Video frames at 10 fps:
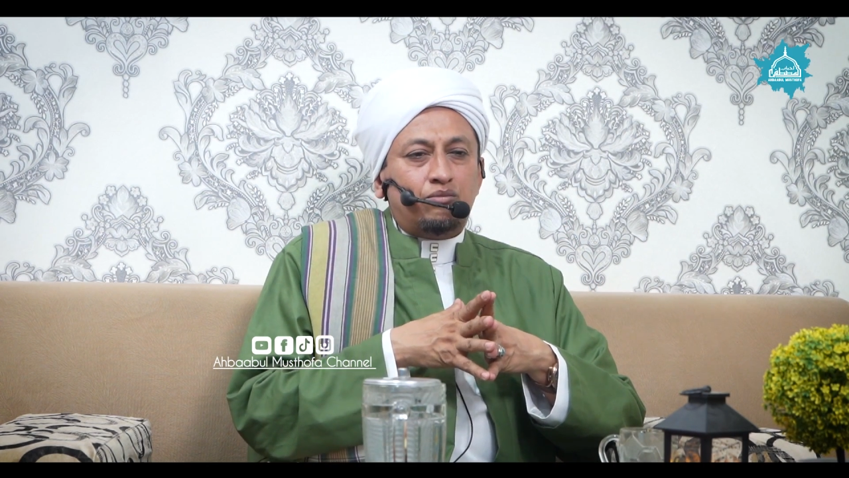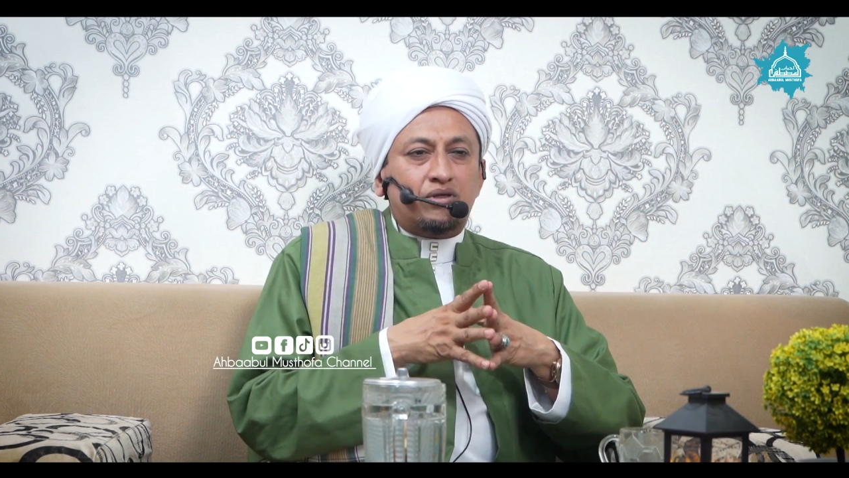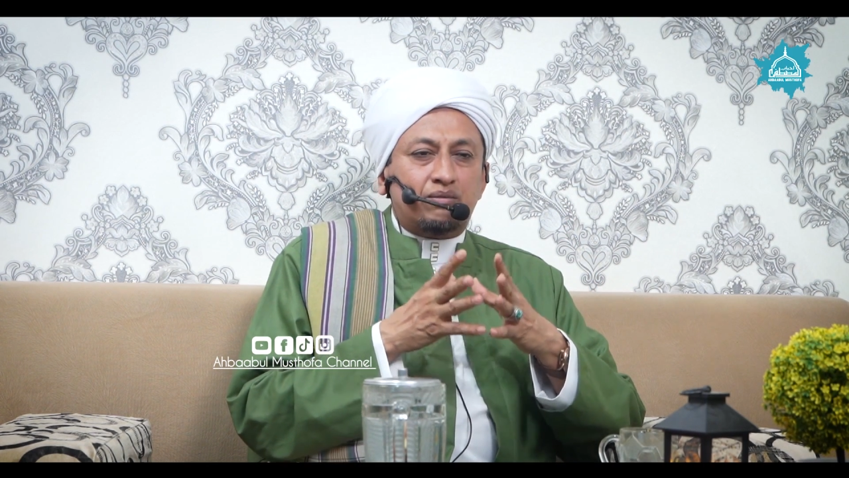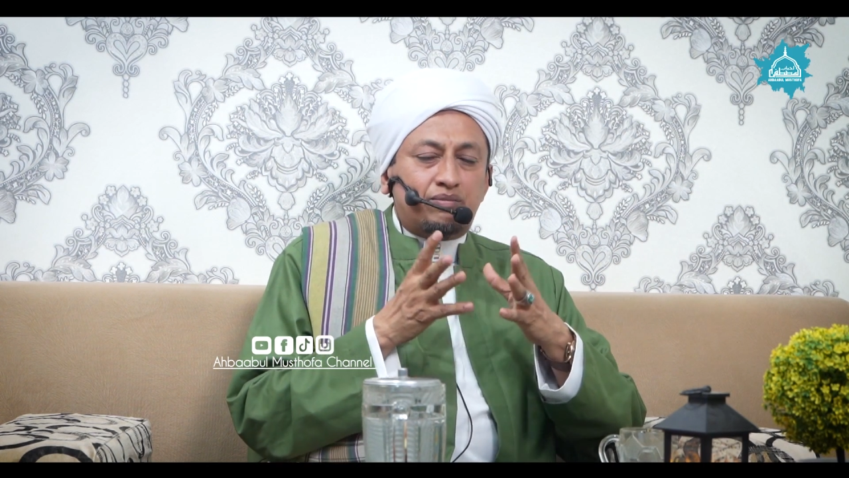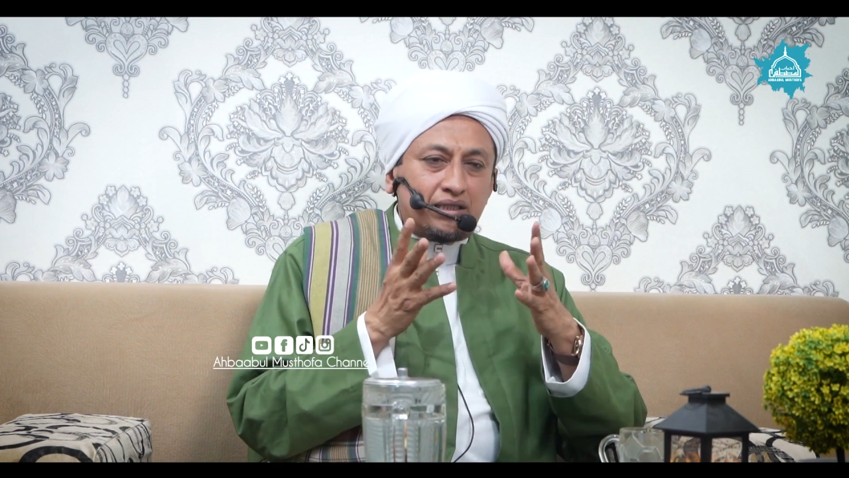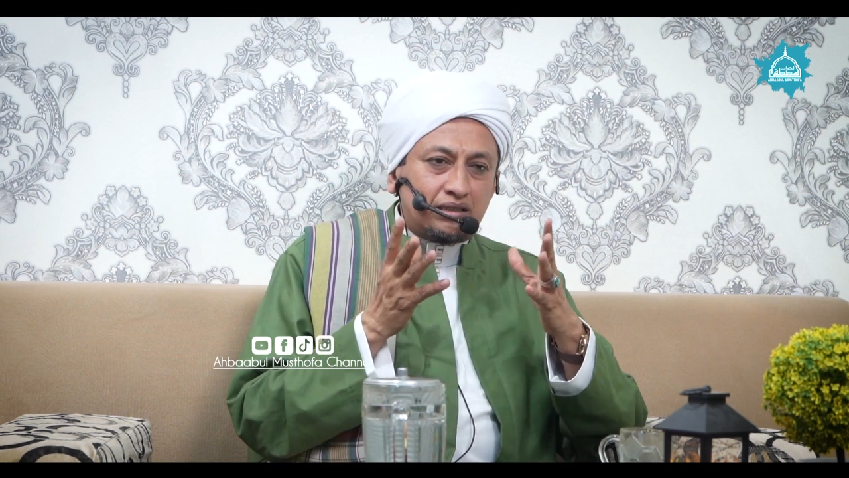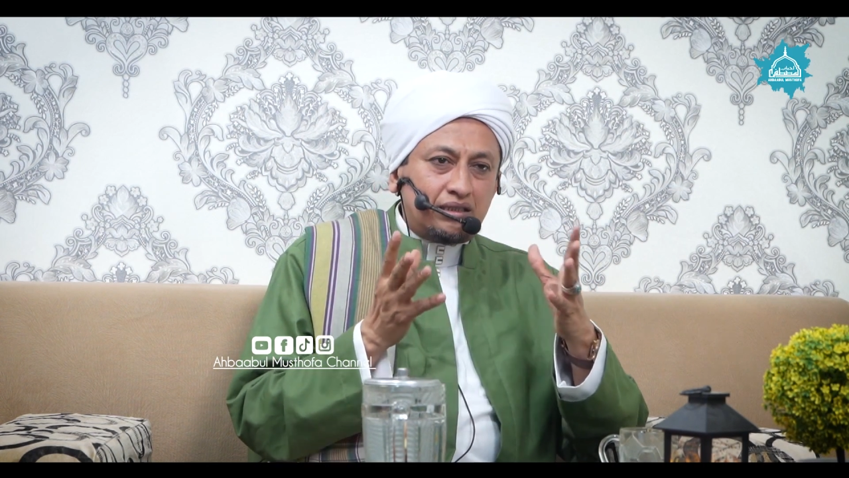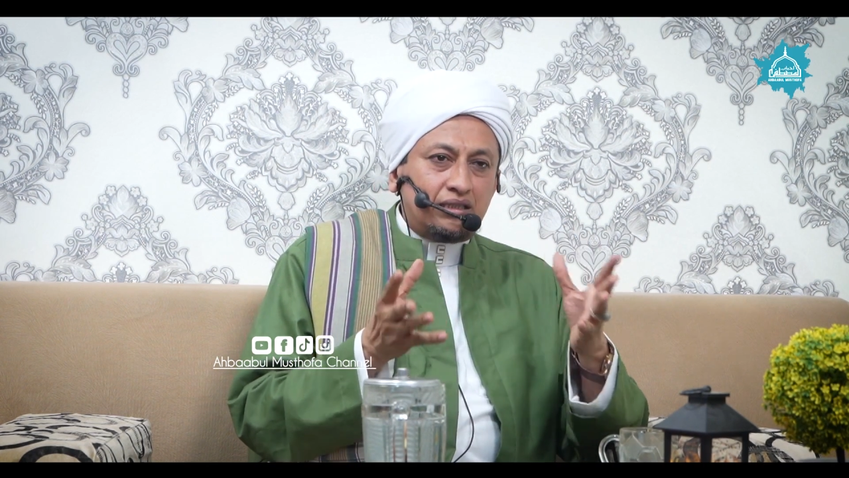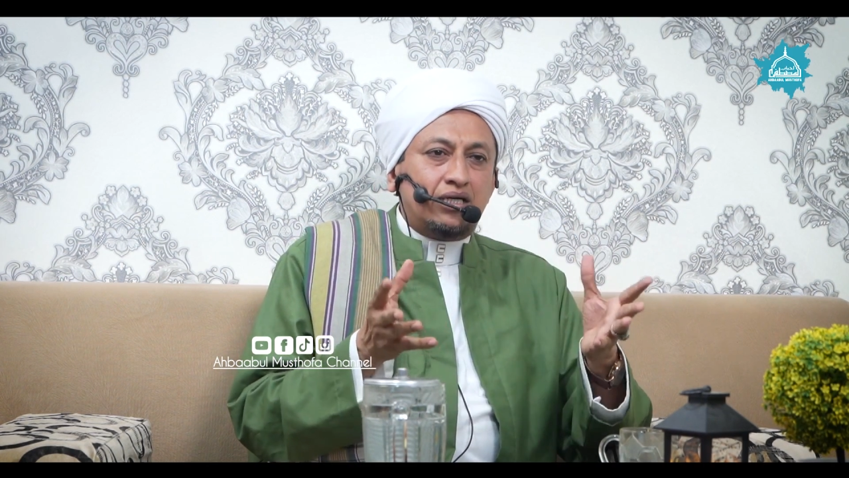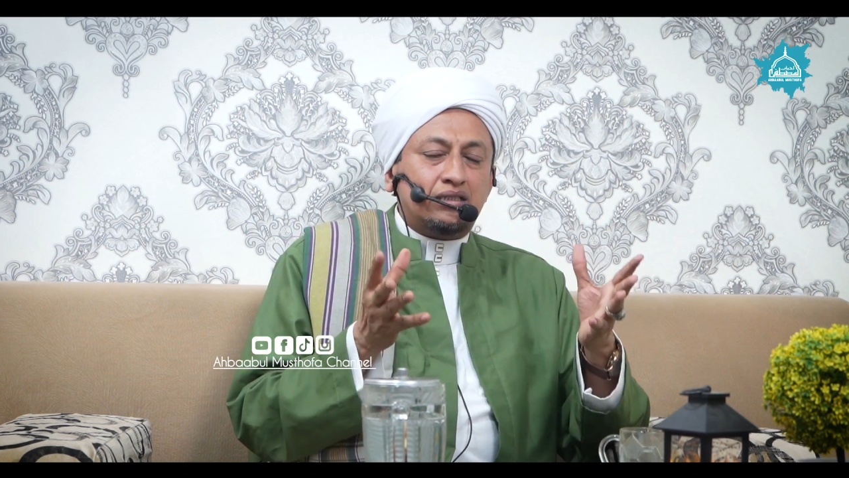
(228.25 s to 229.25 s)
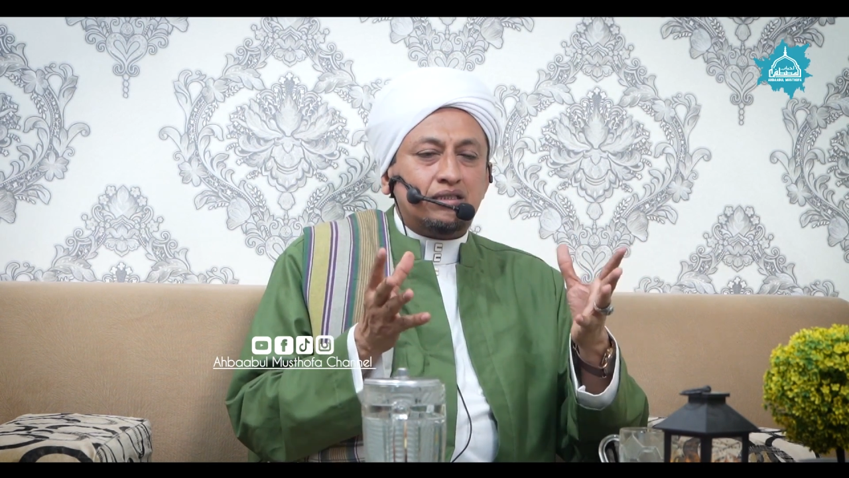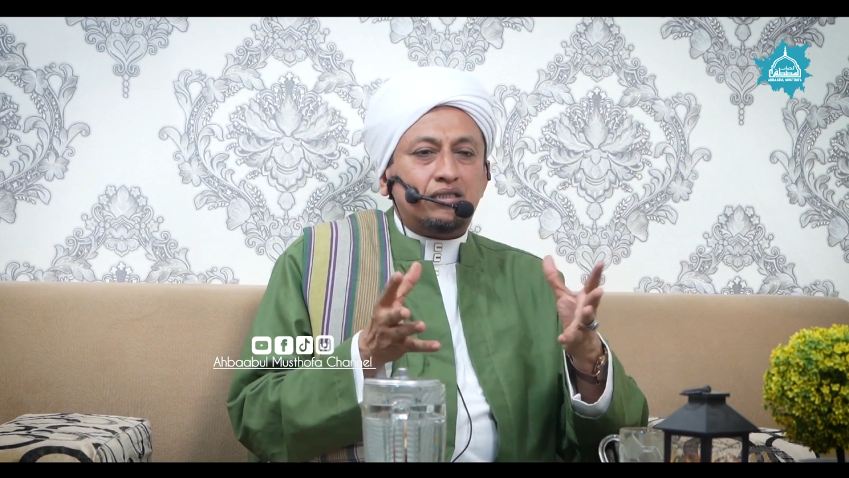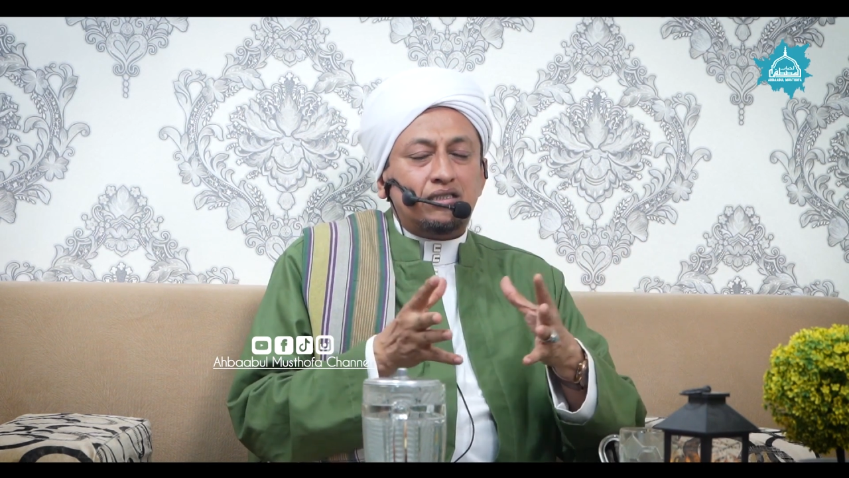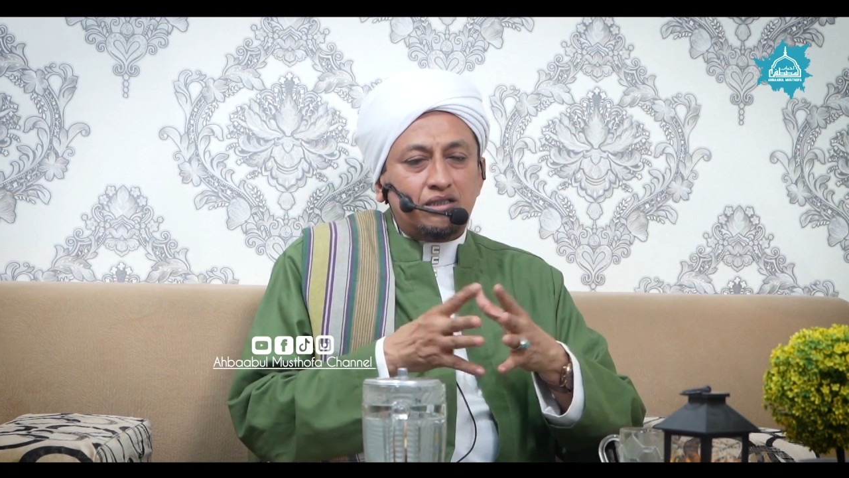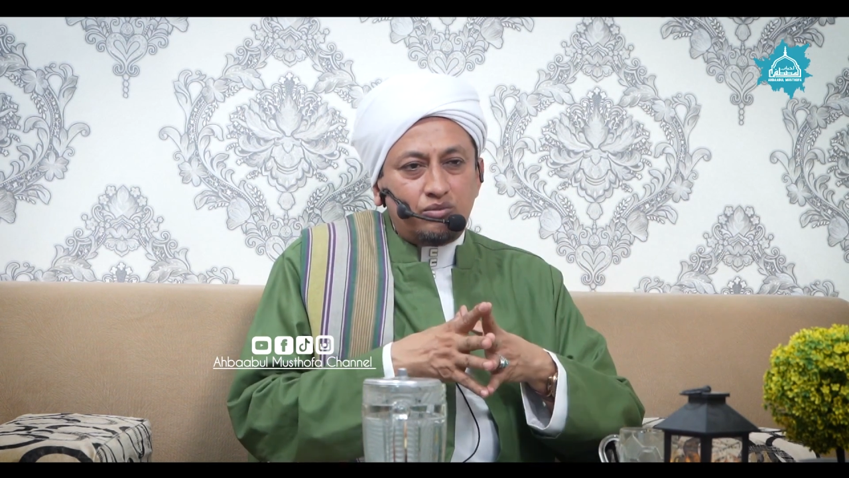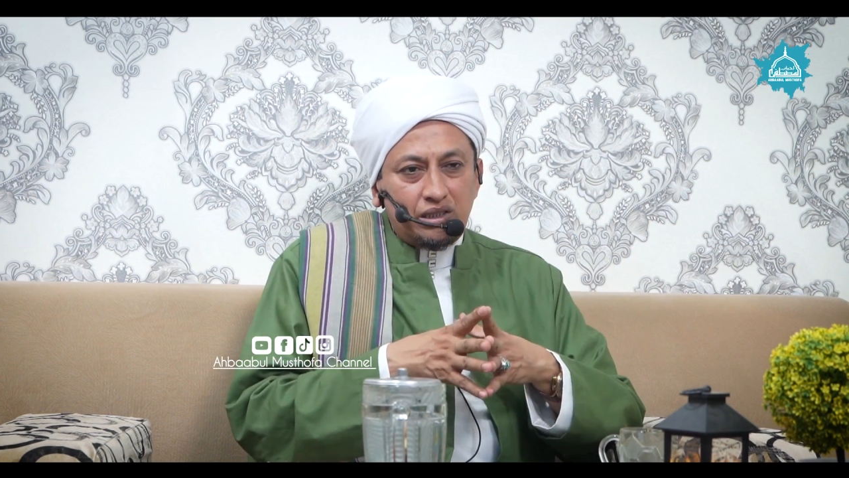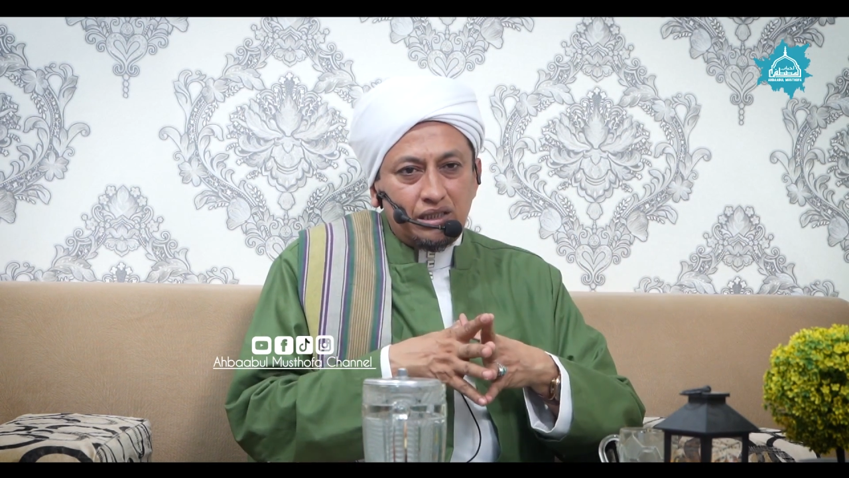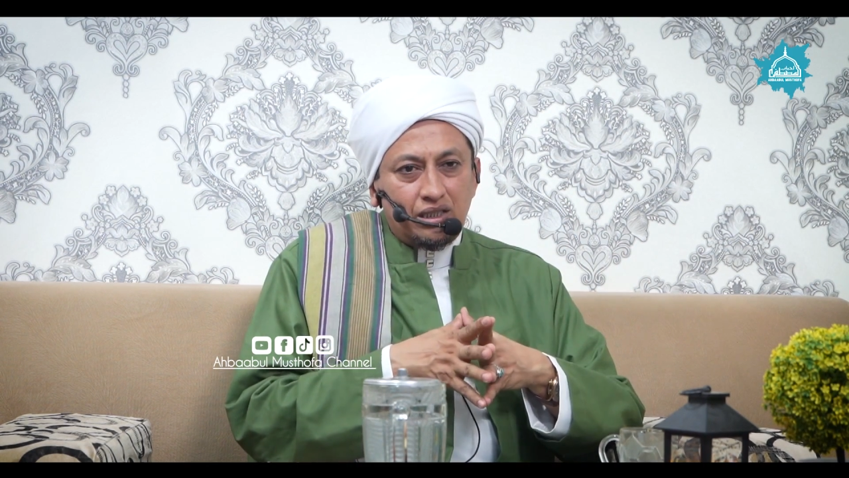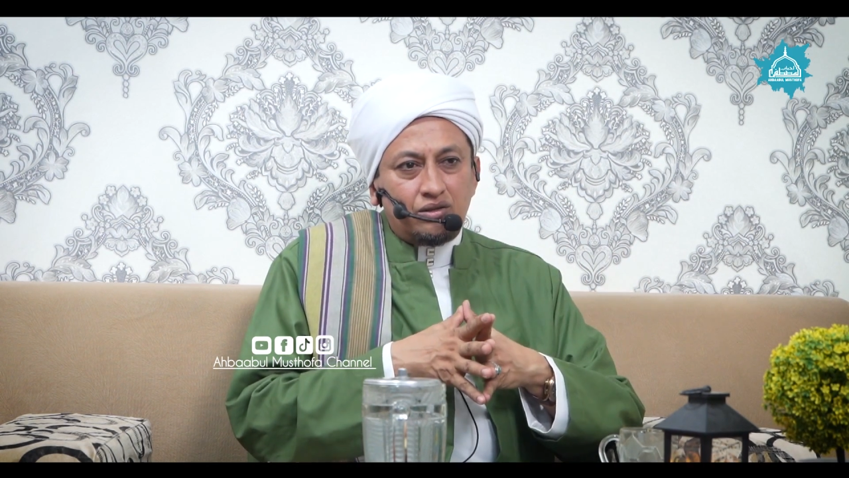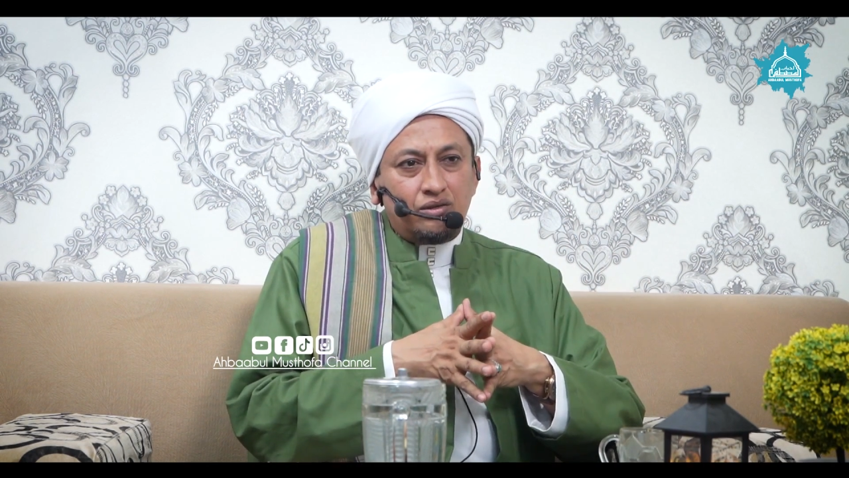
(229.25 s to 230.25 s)
mendapatkan ijazah dari
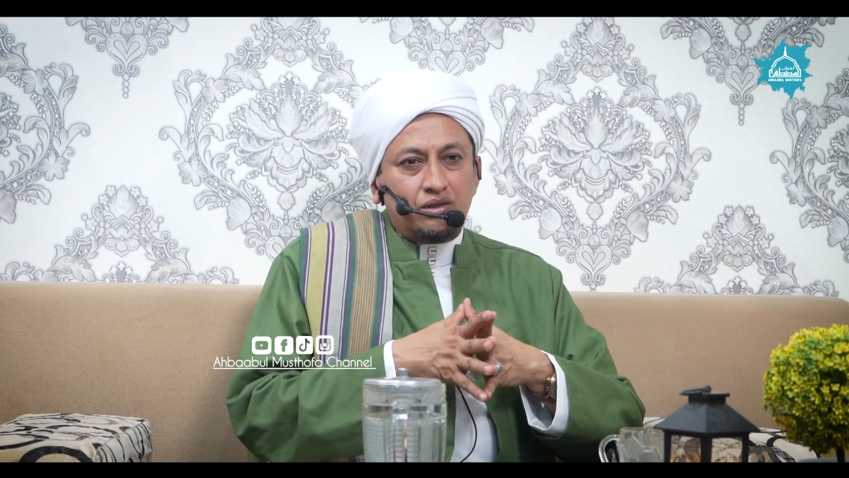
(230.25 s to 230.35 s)
beliau